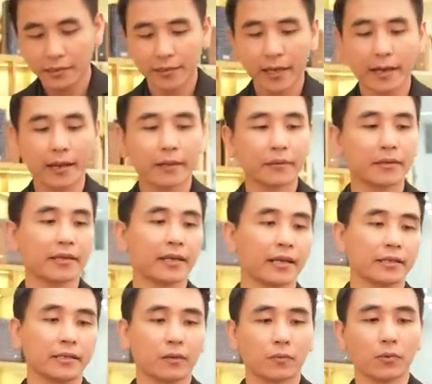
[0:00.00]
dây này là
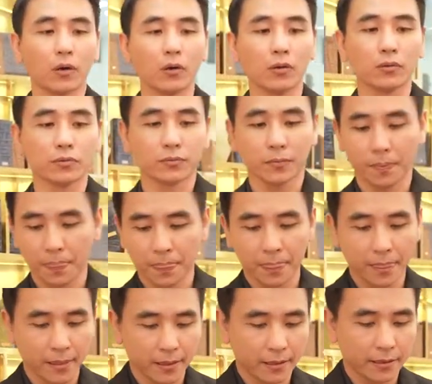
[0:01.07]
đang chưa đục lỗ luôn
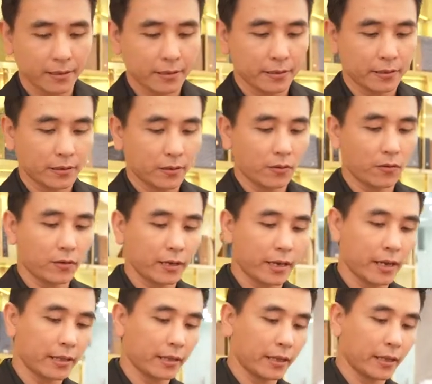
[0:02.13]
ok
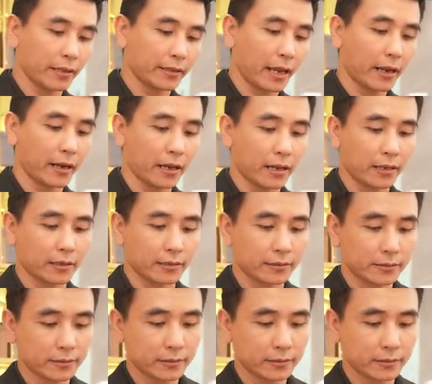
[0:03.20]
thì hiện tại là